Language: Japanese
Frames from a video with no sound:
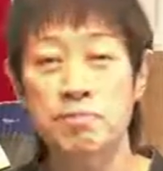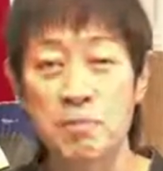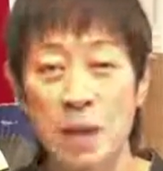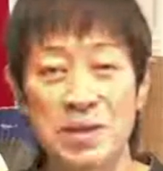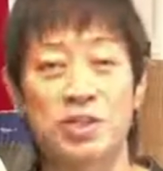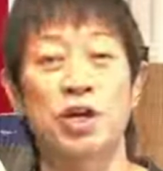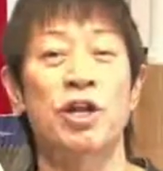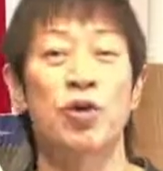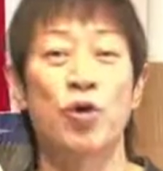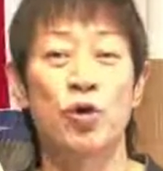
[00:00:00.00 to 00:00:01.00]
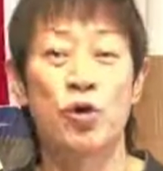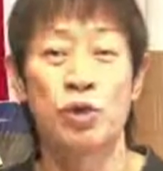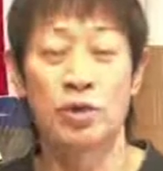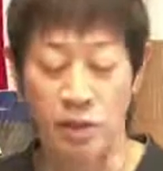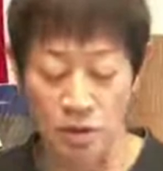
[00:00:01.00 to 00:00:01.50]
自らの
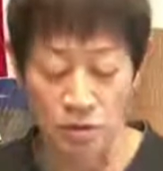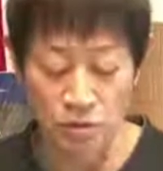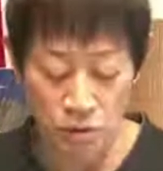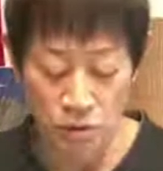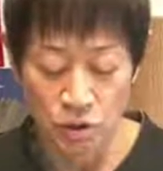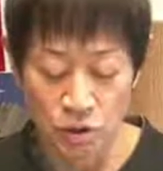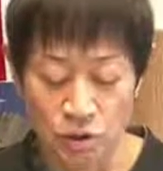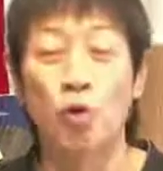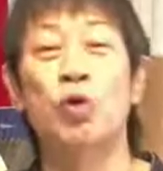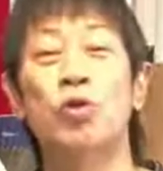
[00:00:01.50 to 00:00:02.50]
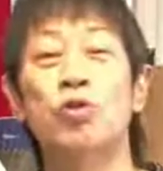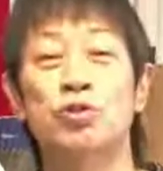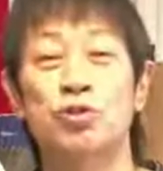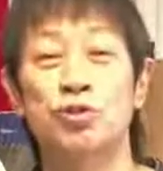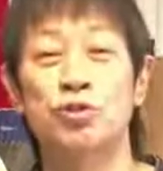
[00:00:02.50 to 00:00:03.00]
空手を五
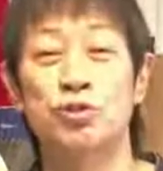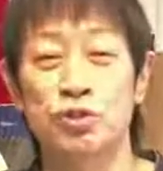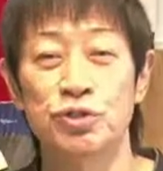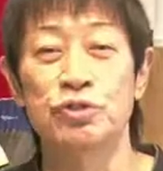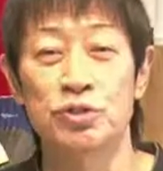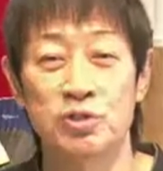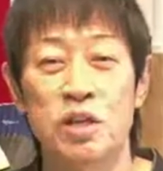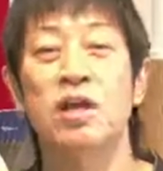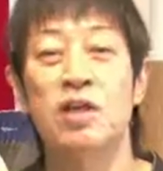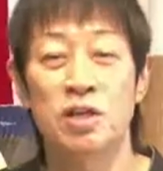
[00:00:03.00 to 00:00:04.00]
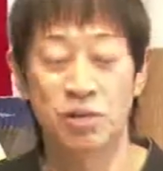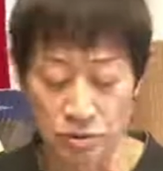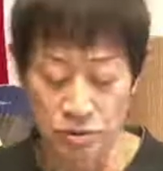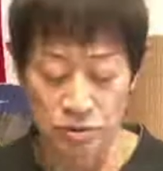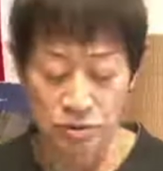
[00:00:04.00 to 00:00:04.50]
十流、ね、
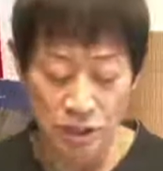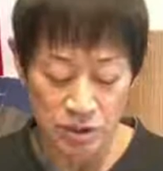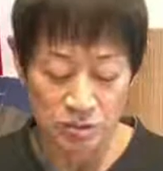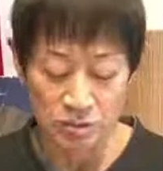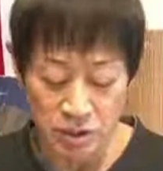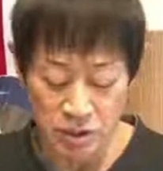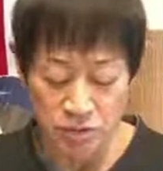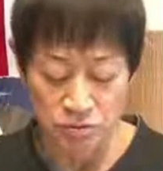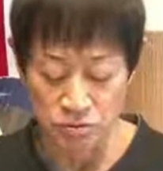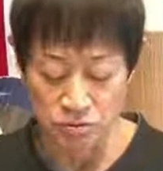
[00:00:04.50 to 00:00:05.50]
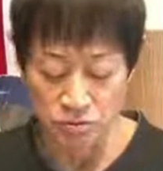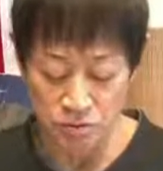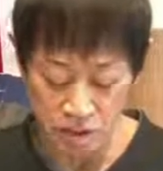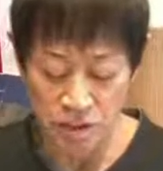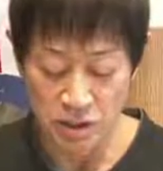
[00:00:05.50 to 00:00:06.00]
と名乗って日本本土
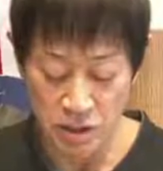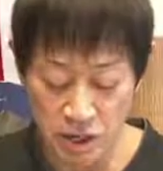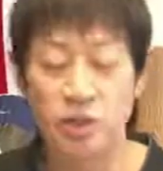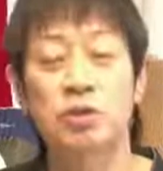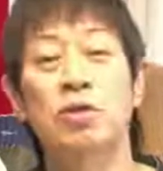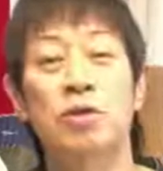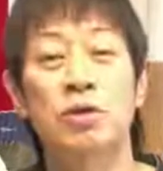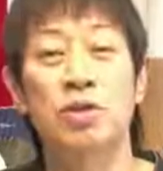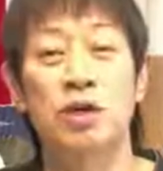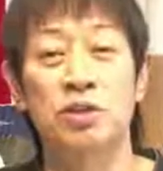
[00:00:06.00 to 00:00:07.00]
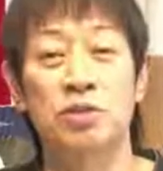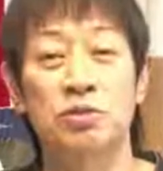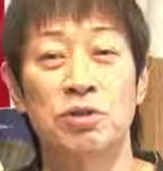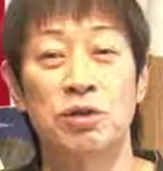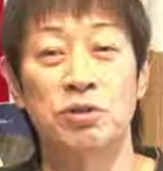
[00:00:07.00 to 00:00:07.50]
に初の空手流
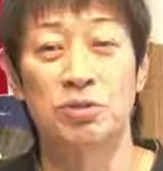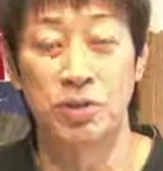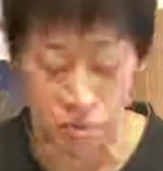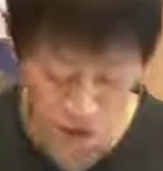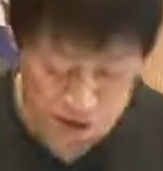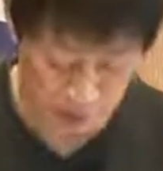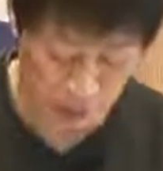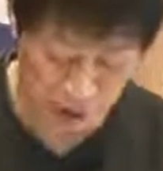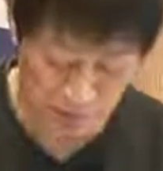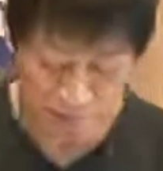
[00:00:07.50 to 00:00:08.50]
派を誕生させました、